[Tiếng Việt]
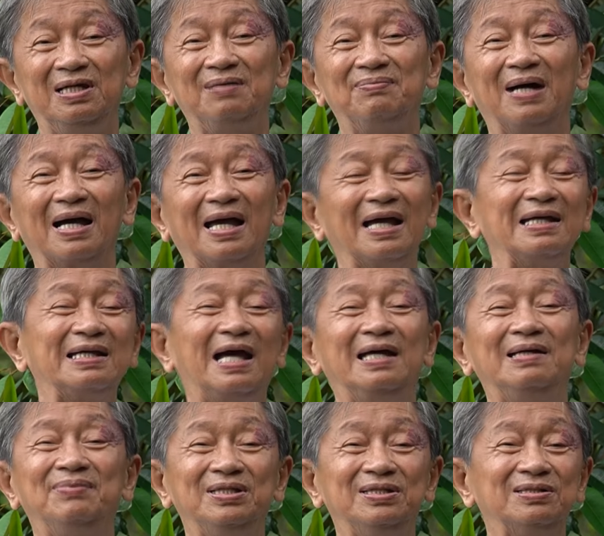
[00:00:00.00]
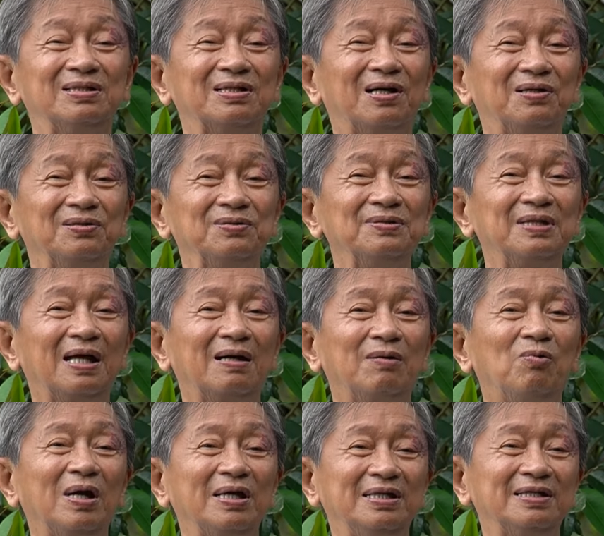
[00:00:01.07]
nhưng mà cái cây mà vừa rồi chúng ta
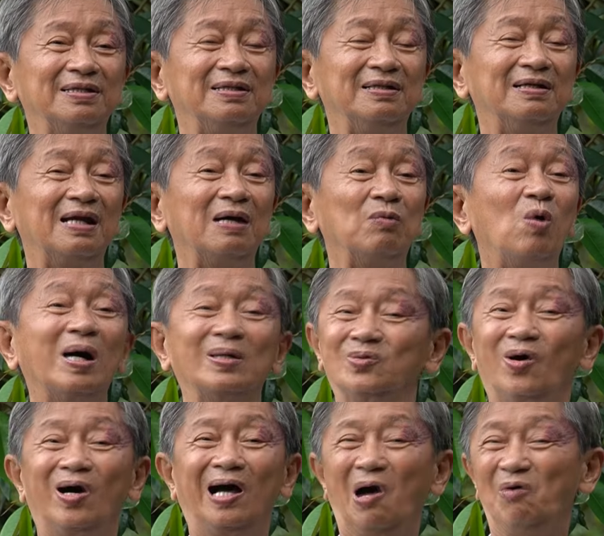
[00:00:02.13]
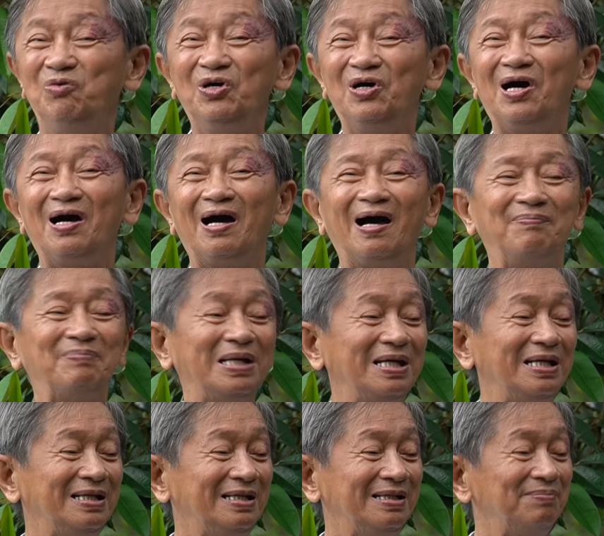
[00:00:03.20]
quay thì nó lại hoàn toàn không có
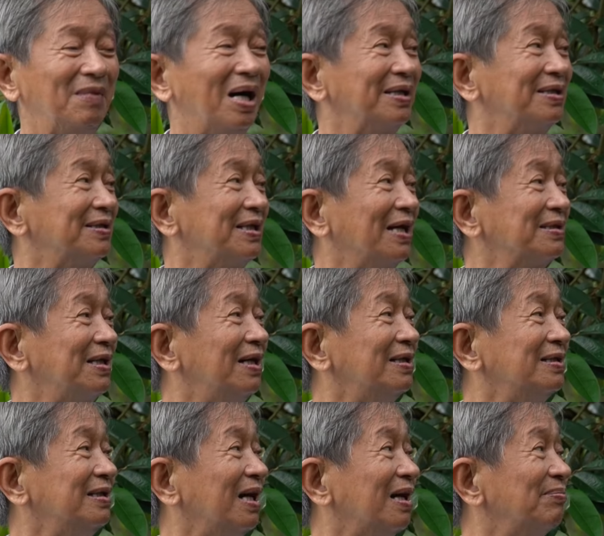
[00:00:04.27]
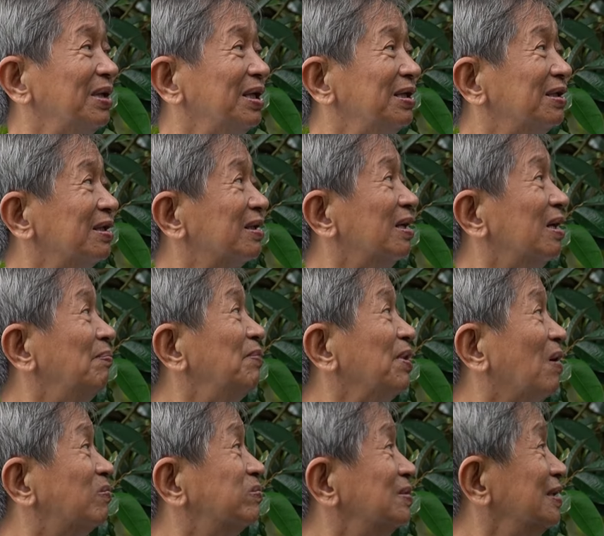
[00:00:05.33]
bị bệnh tháng thư và bị cái đốm
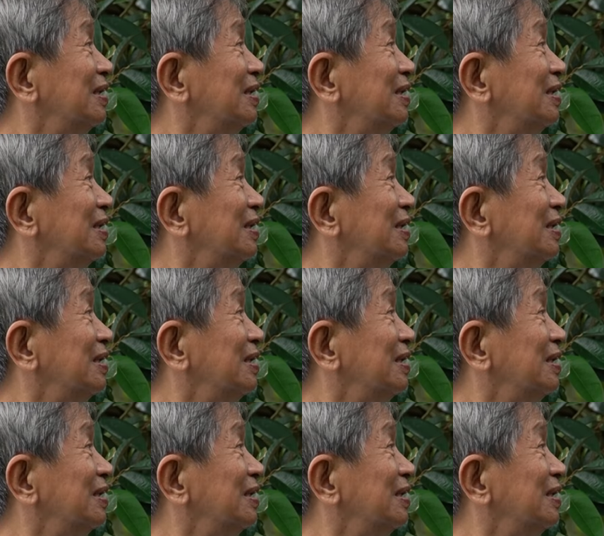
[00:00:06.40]
rồng